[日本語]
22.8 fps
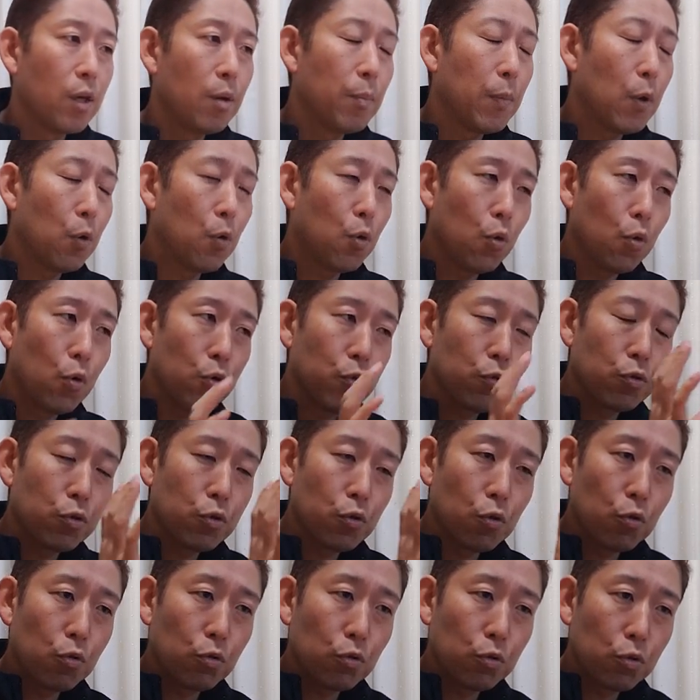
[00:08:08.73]
まあ、こういう
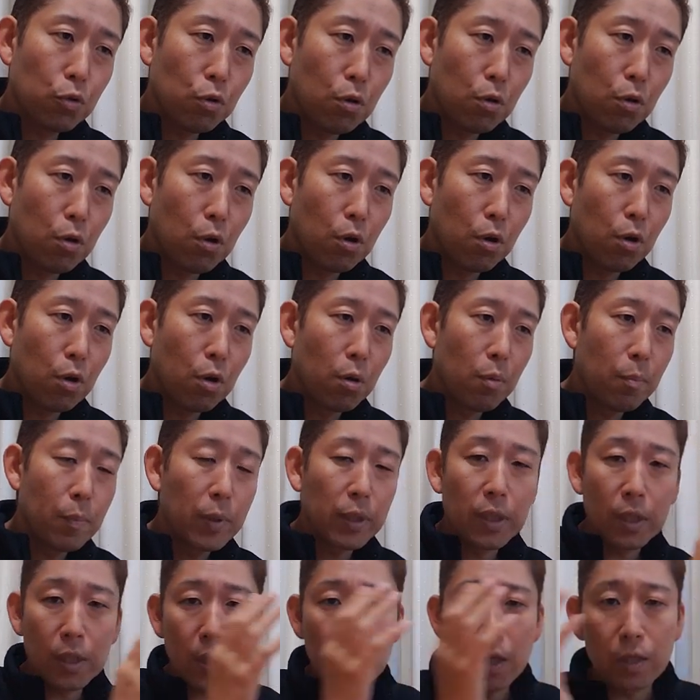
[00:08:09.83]
曲とま
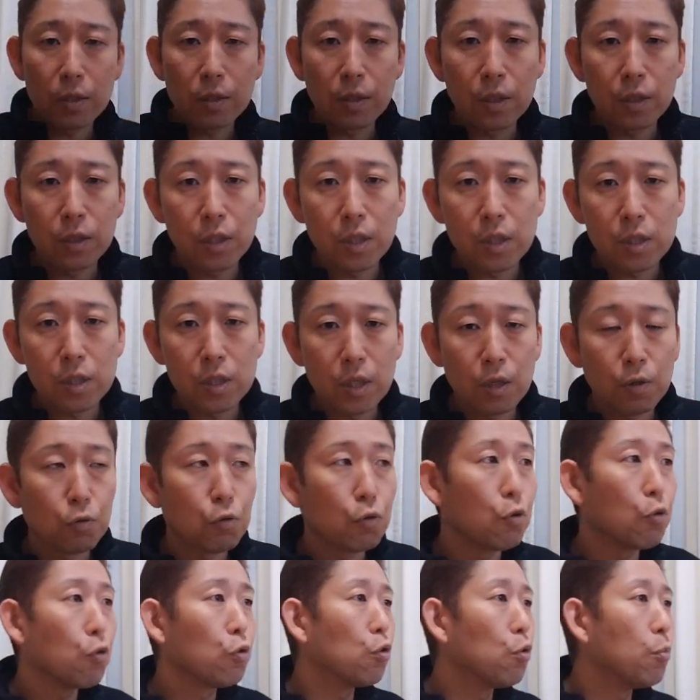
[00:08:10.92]
たね全然違うそ
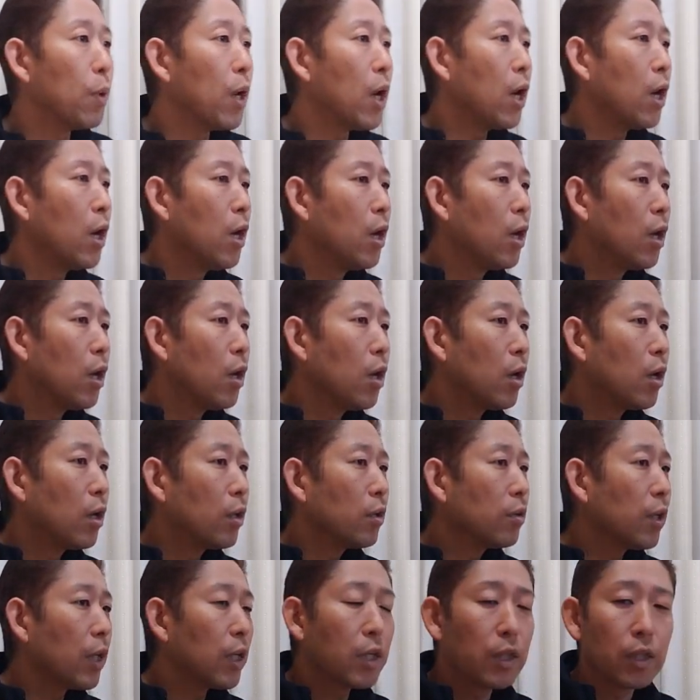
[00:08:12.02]
れこそまあ
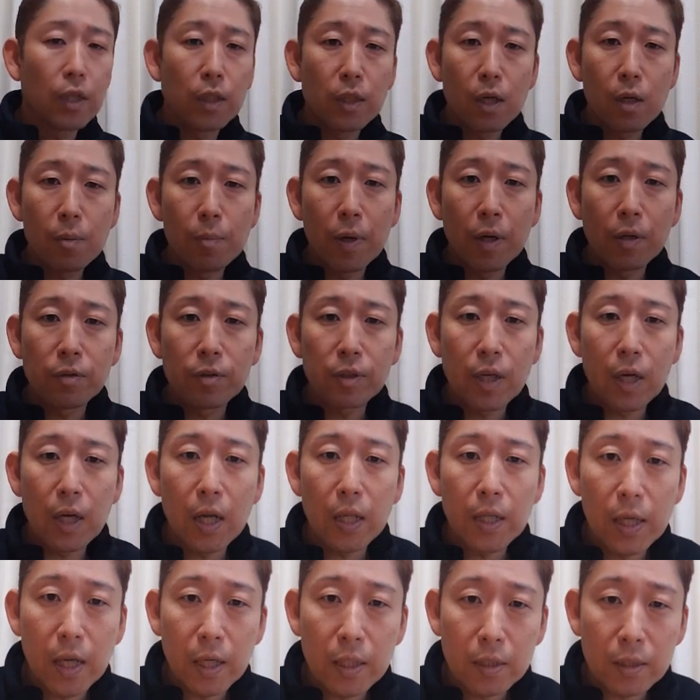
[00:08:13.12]
最近だったら
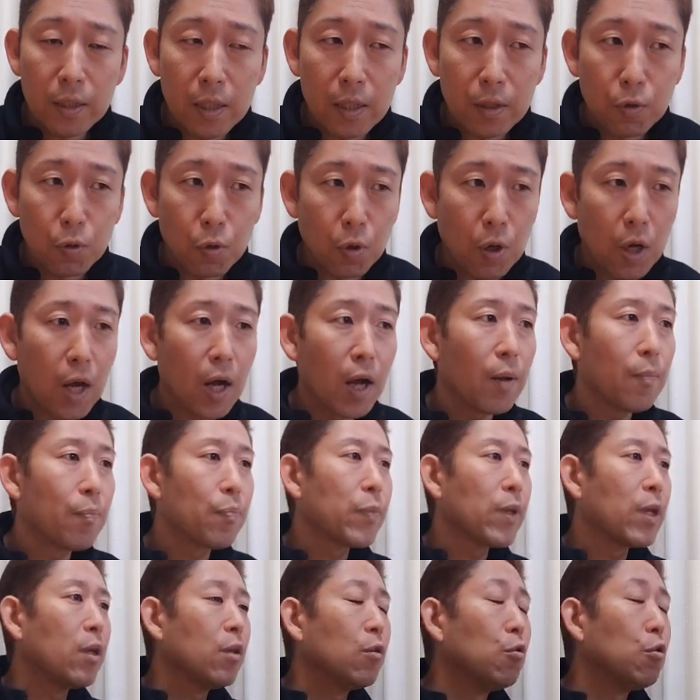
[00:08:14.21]
マスカラであったりとか
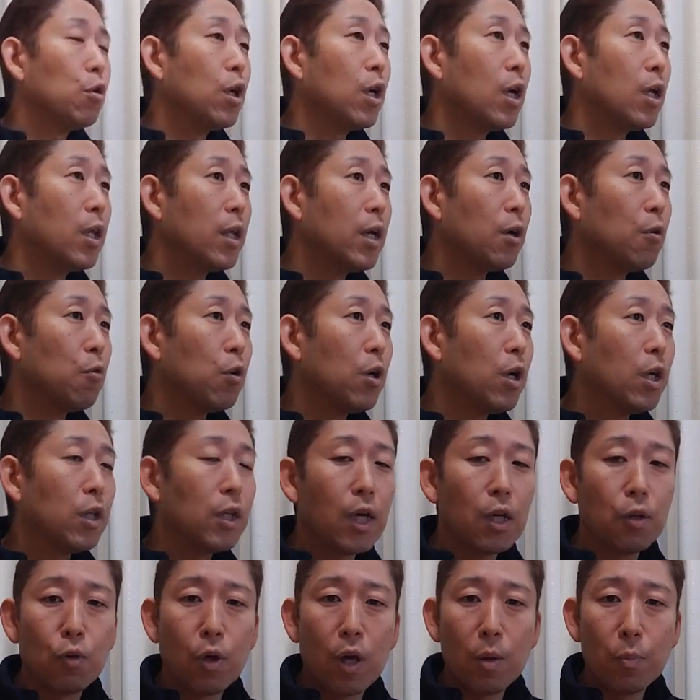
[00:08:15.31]
それからねこの
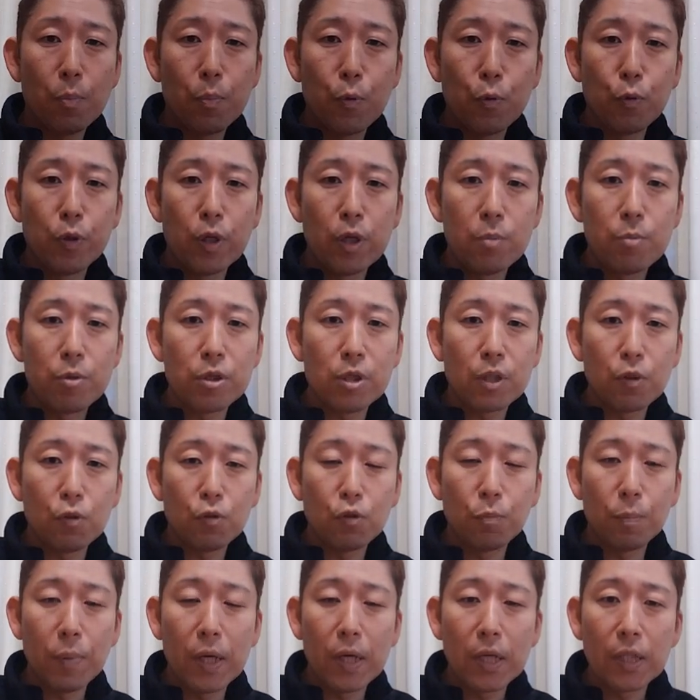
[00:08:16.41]
間の発表になりましたけど「
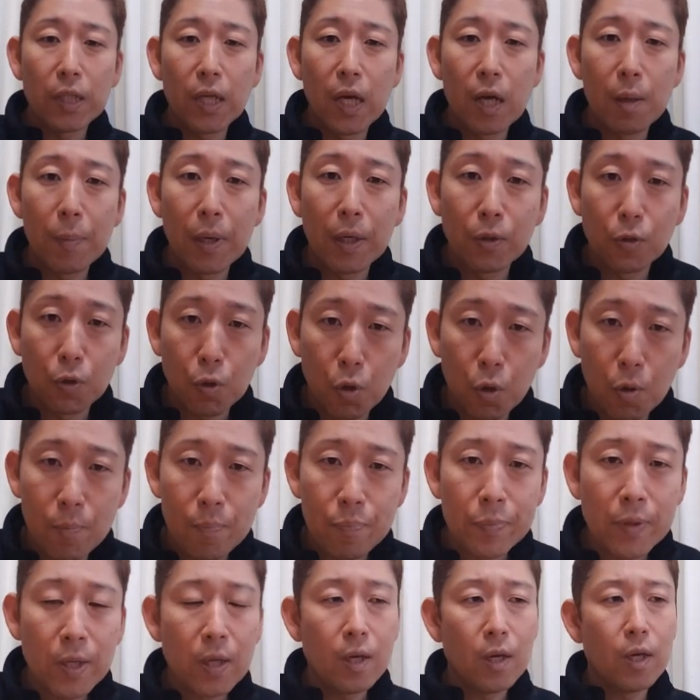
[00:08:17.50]
スパイダーマン
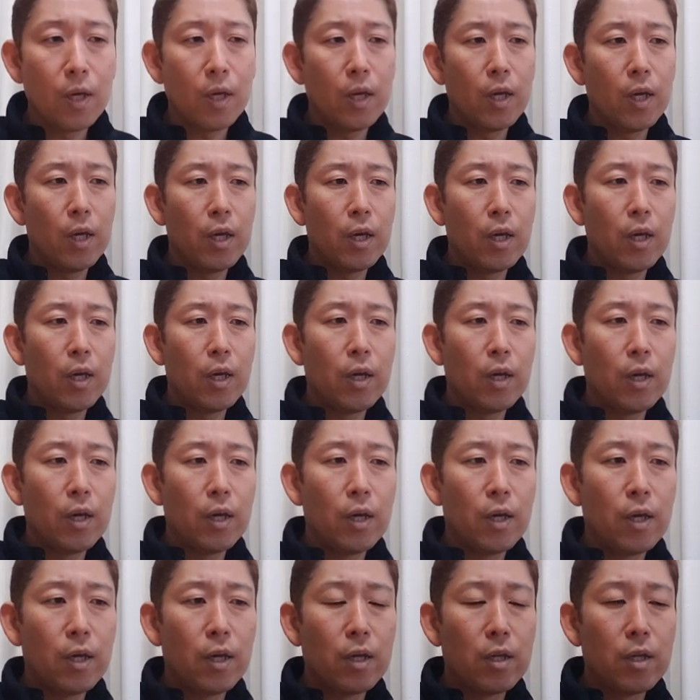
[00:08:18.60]
の」
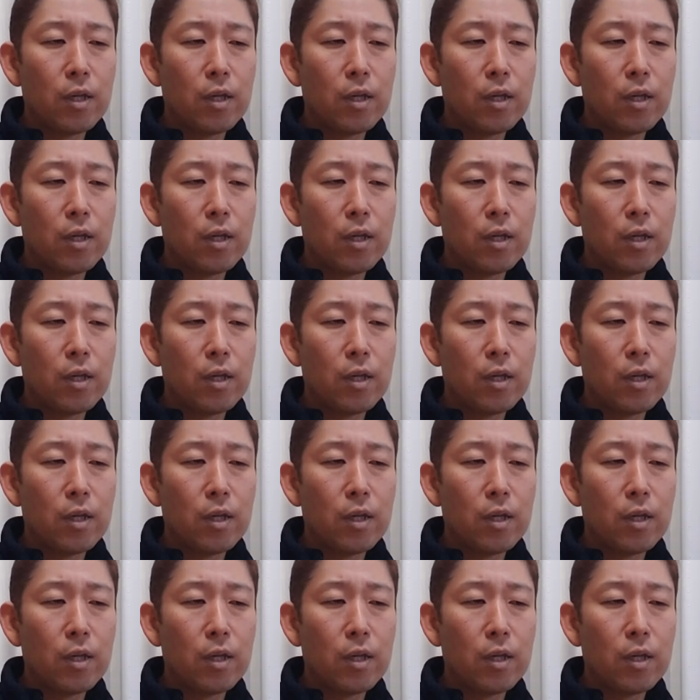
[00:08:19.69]
え